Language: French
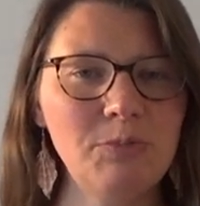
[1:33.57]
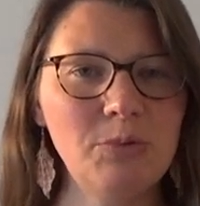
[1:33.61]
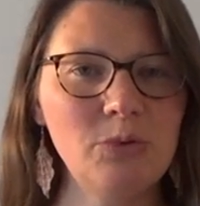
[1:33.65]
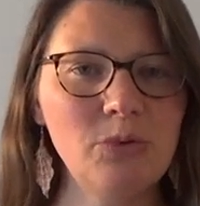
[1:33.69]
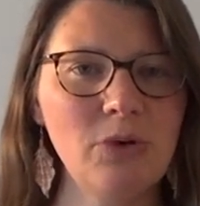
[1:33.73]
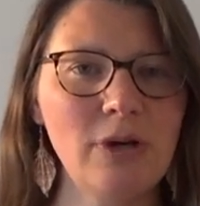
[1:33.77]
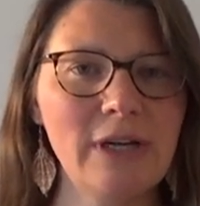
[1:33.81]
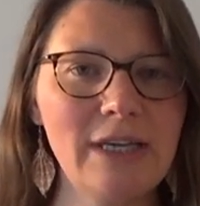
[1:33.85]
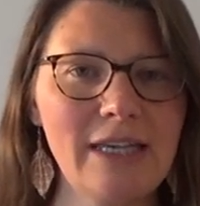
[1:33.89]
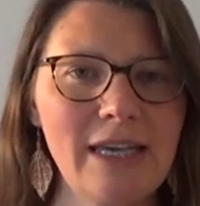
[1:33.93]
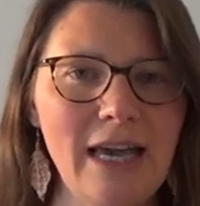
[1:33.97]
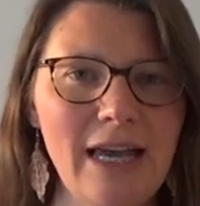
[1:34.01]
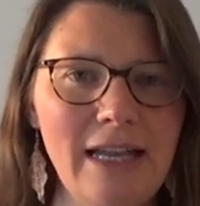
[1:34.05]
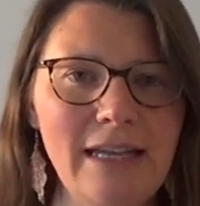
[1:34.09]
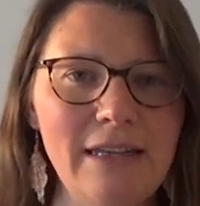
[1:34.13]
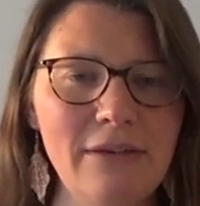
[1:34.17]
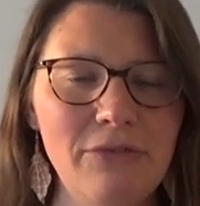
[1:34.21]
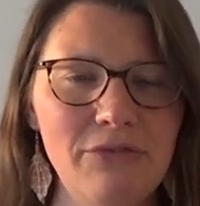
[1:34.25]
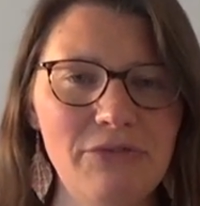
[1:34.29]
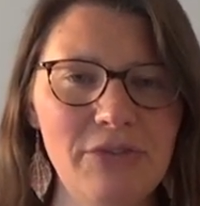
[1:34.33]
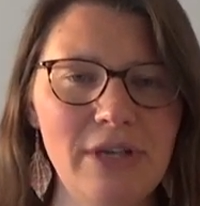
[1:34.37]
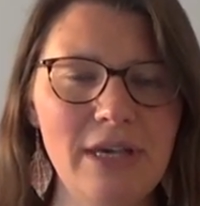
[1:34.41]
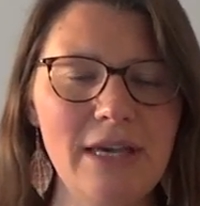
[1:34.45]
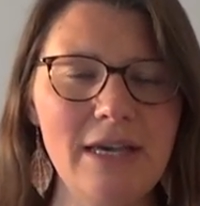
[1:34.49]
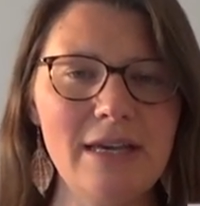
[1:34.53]
pour
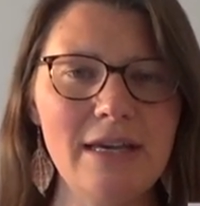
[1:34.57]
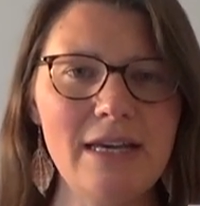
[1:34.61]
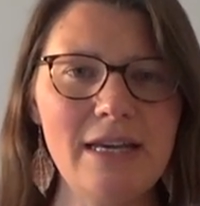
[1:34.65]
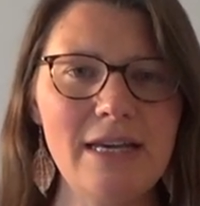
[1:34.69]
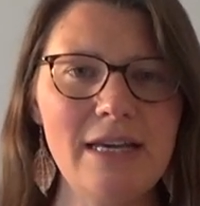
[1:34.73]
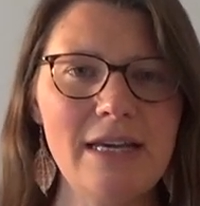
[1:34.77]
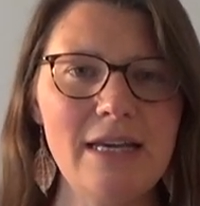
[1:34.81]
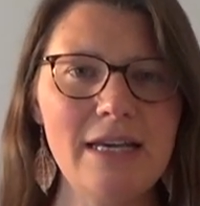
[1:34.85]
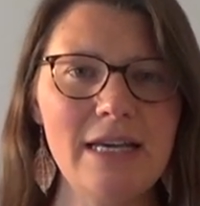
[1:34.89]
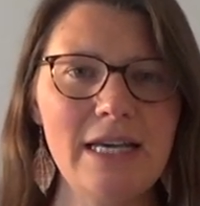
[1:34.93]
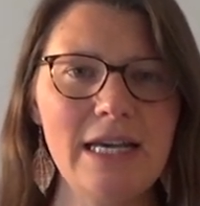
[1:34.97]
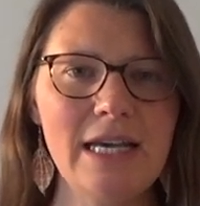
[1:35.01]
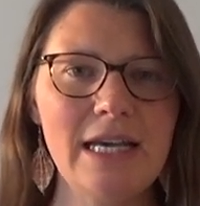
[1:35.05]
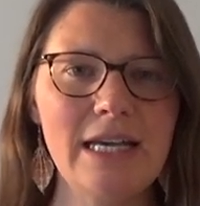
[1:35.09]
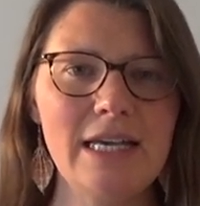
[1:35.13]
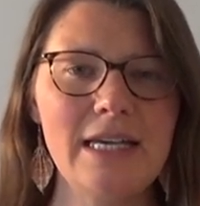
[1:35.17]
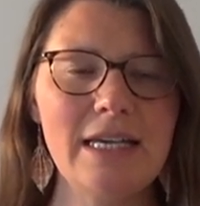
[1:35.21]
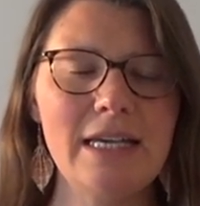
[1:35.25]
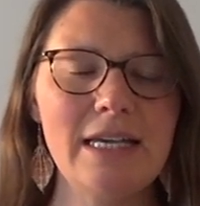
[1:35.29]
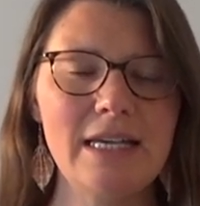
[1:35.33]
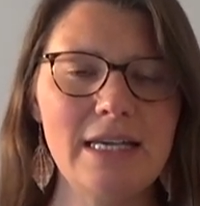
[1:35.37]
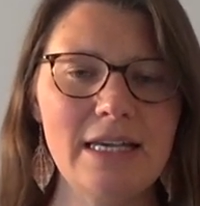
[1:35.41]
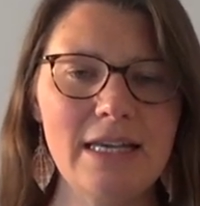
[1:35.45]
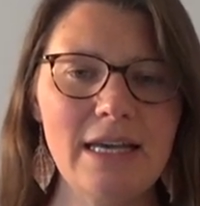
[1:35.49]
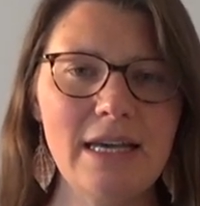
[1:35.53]
qualifier
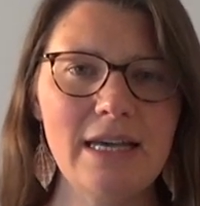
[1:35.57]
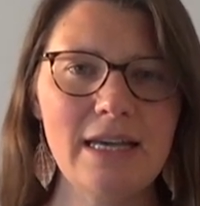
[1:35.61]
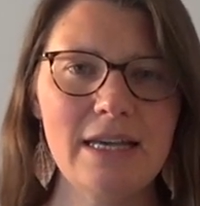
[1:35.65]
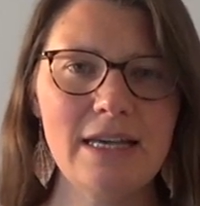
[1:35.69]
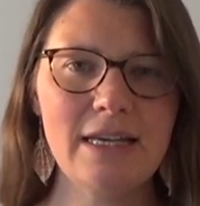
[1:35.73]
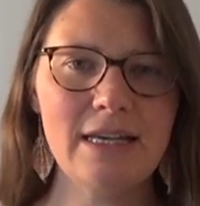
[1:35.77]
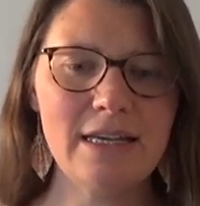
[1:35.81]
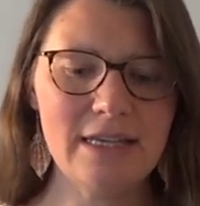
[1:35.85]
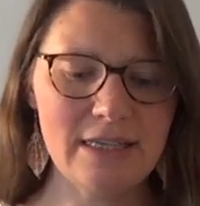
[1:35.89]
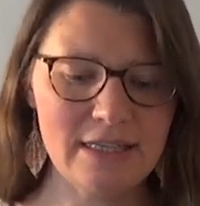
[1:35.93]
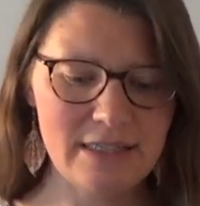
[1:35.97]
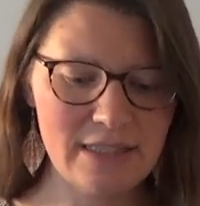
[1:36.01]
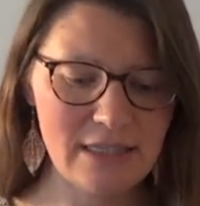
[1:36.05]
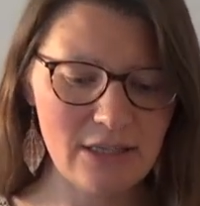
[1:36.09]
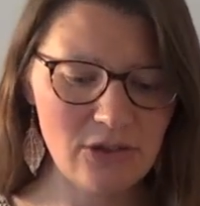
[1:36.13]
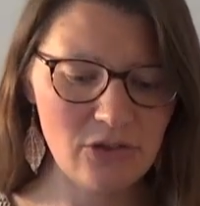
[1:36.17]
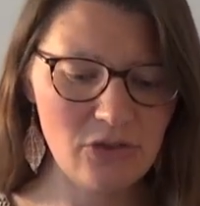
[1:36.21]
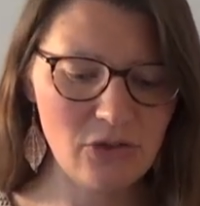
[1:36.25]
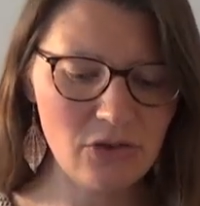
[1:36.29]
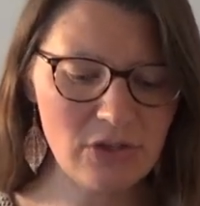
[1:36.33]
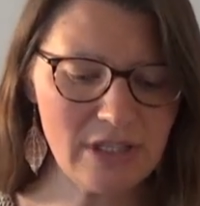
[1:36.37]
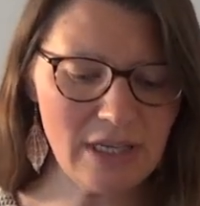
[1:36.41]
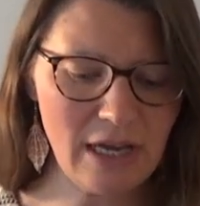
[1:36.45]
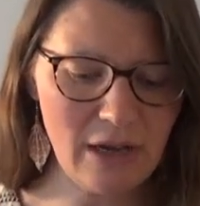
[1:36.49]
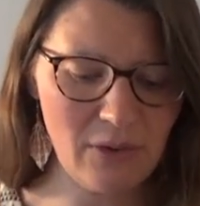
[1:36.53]
ces
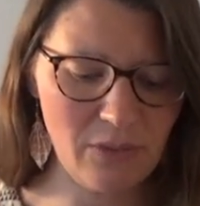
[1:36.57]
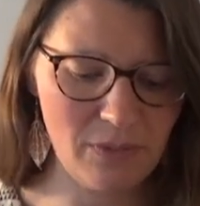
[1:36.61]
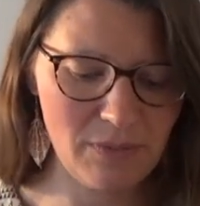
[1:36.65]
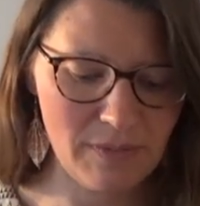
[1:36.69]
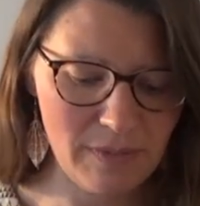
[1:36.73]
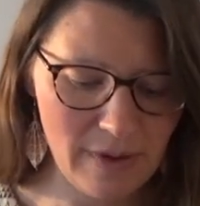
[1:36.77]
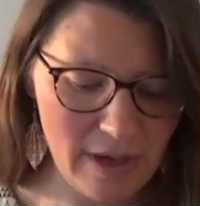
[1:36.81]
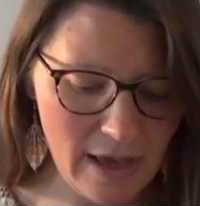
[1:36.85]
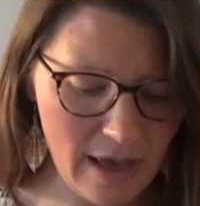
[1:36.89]
deux salons.